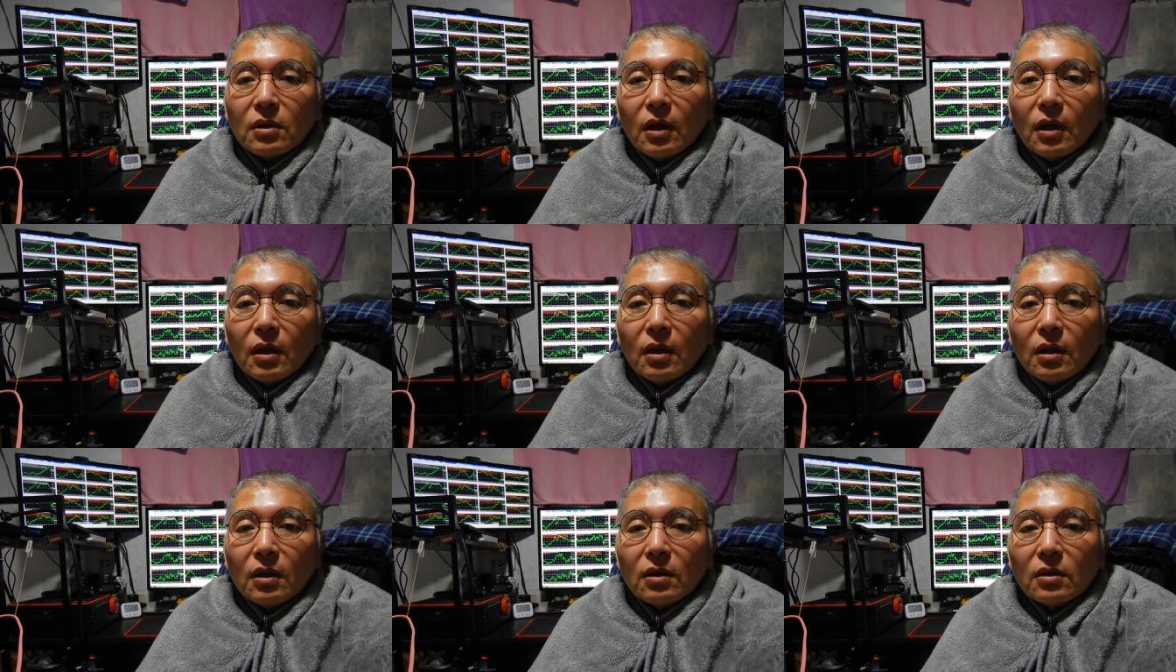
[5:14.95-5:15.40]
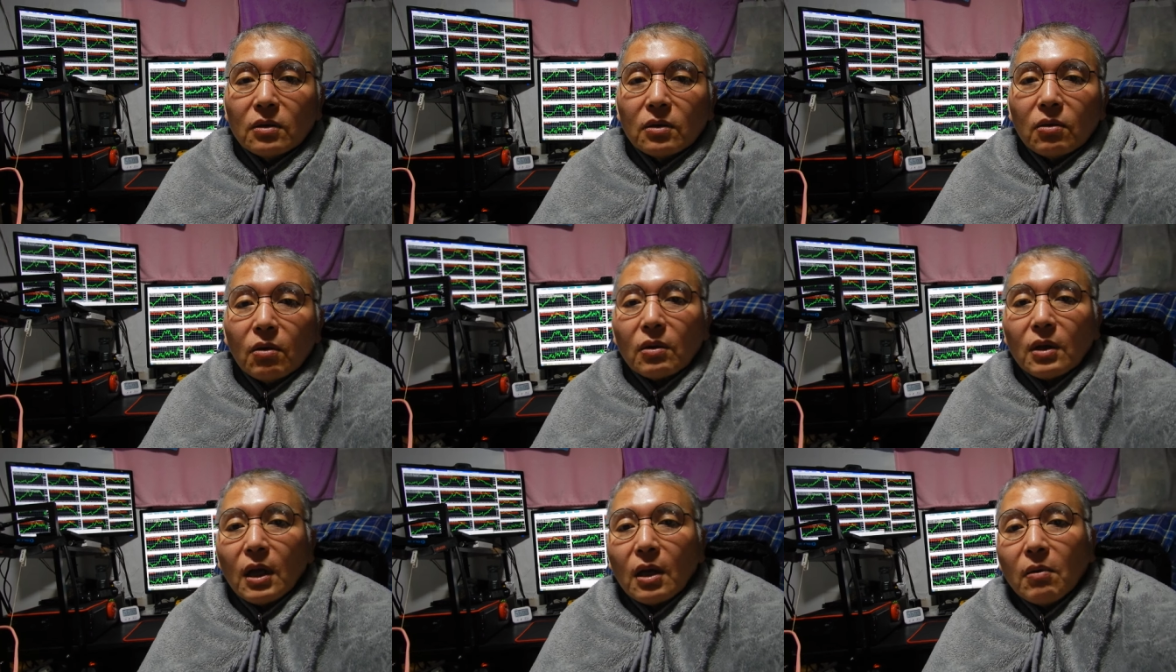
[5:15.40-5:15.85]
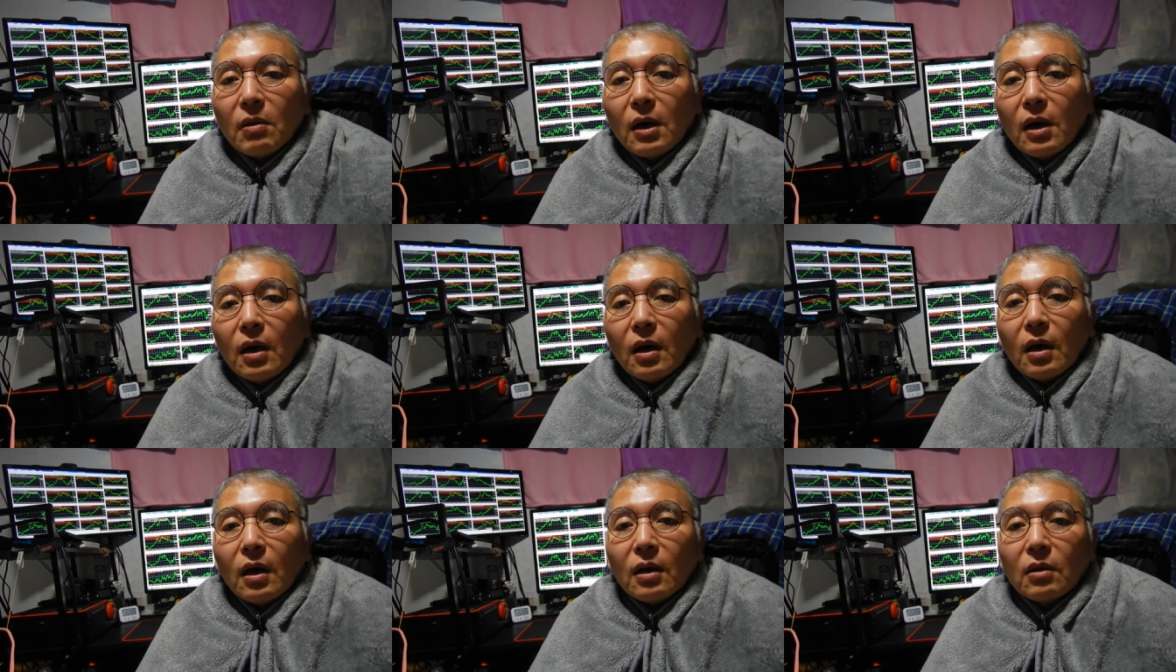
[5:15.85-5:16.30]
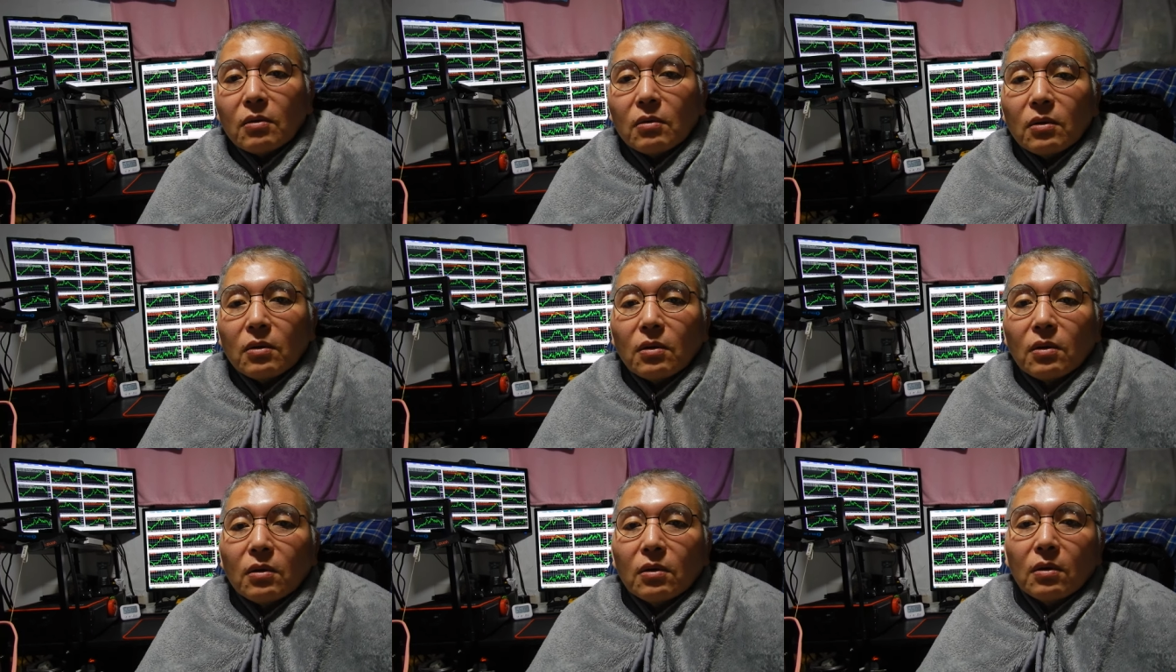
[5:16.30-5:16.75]
ね状態はあ
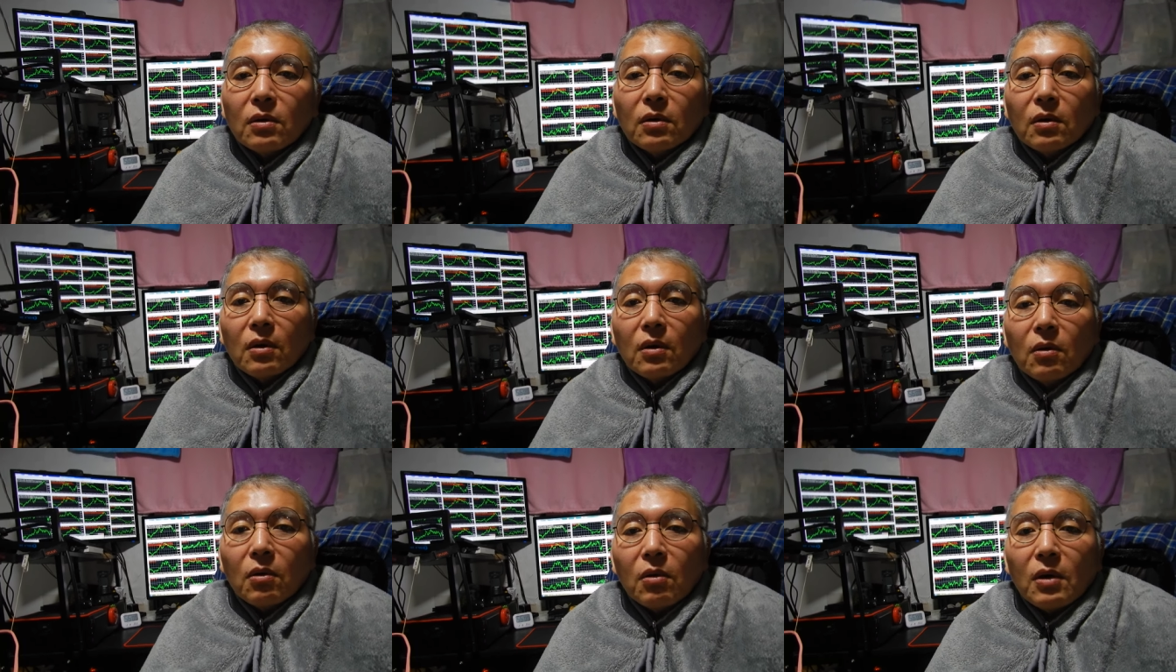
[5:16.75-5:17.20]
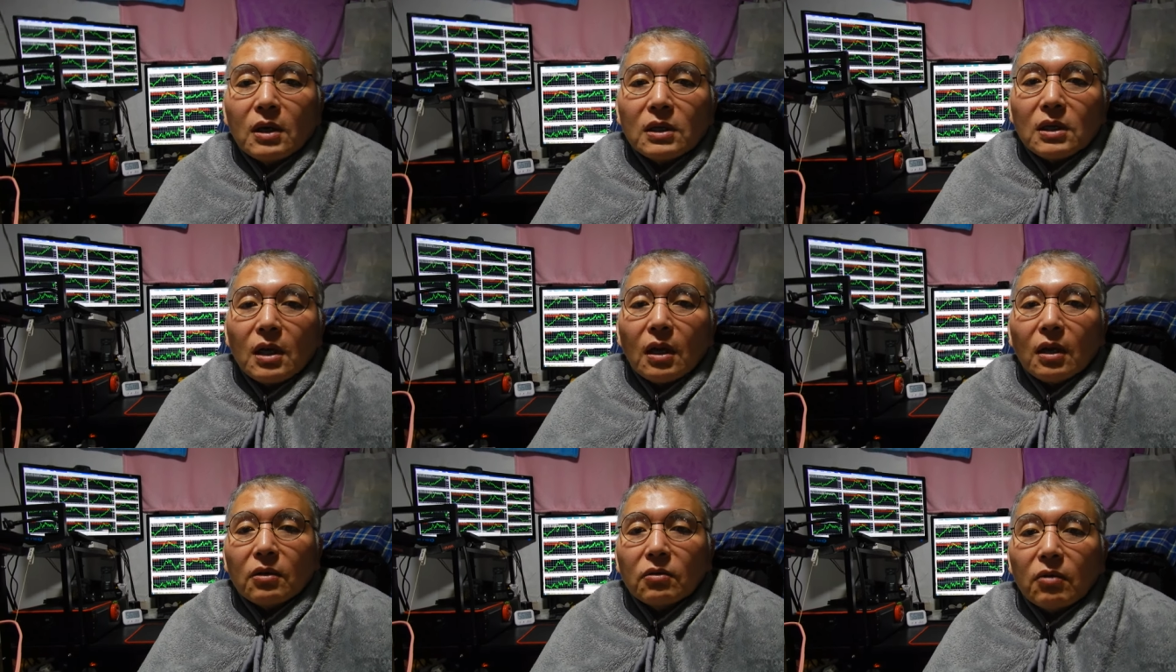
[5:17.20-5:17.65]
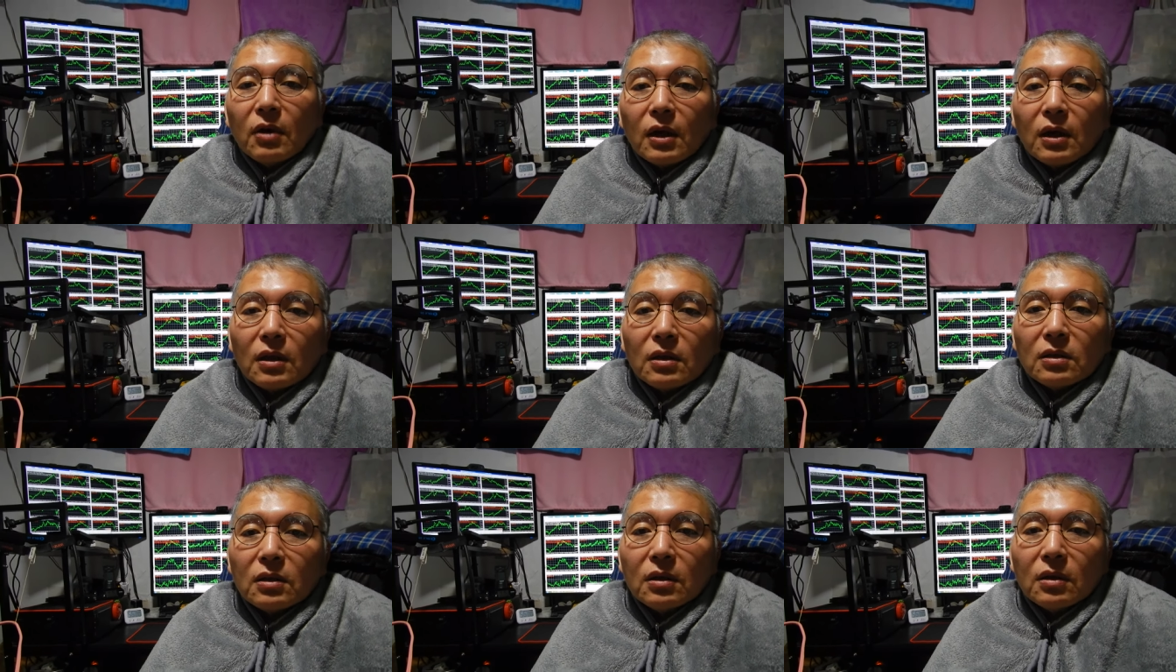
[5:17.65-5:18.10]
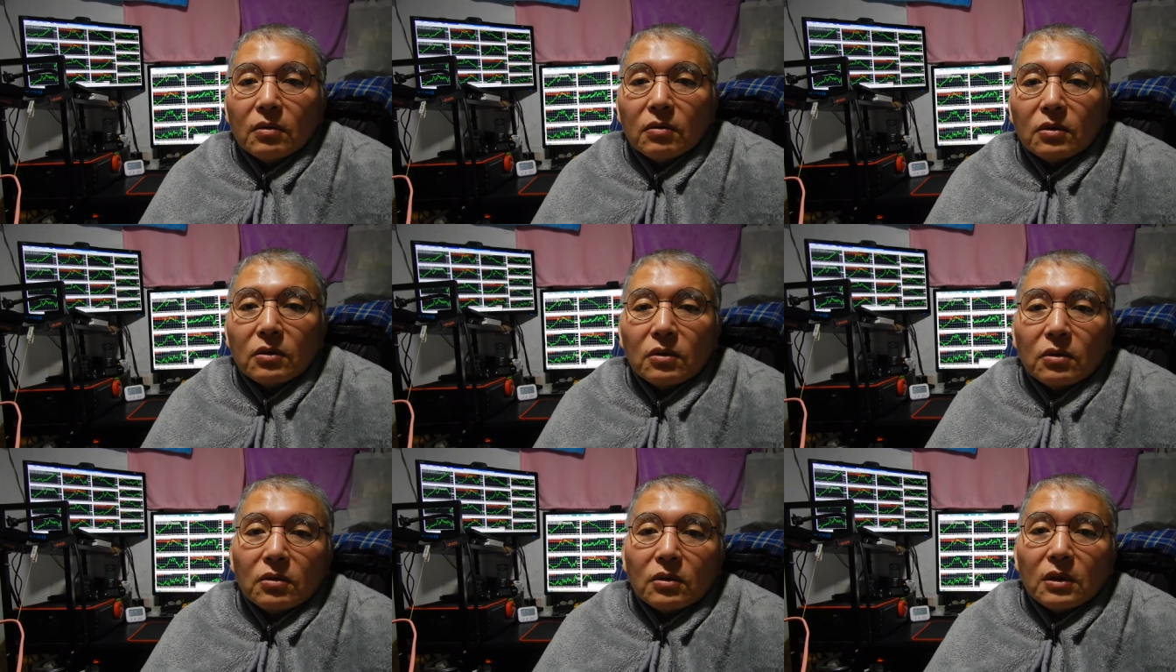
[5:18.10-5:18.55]
の放映されるわけですね
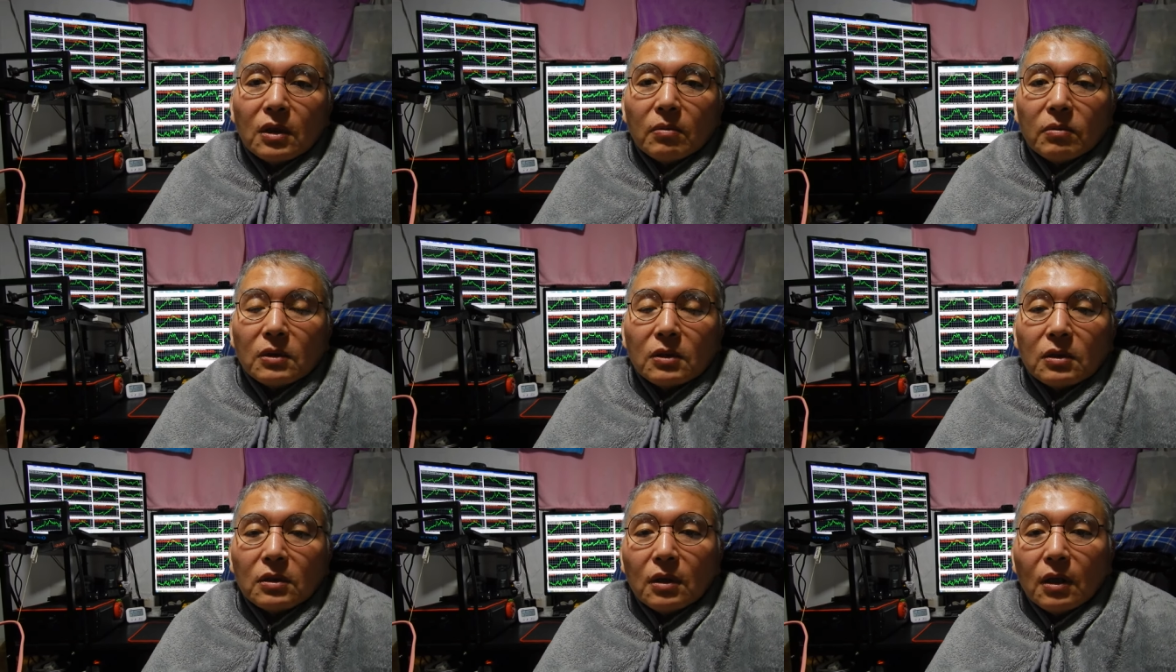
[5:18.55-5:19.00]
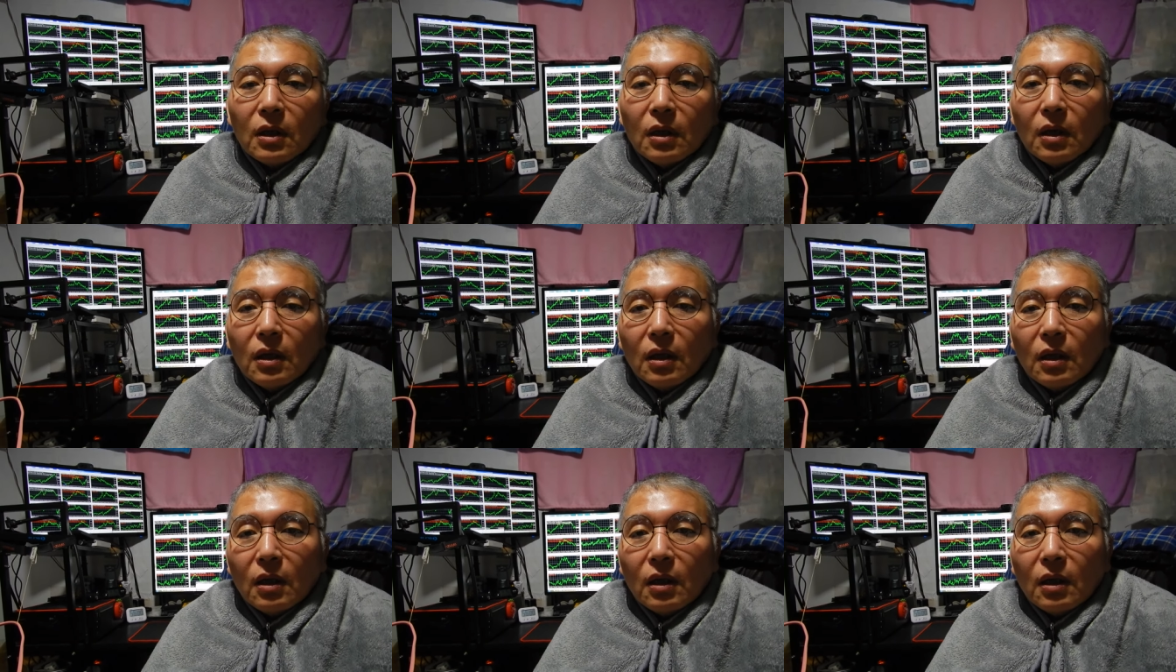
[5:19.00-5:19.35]
宇宙生物にね。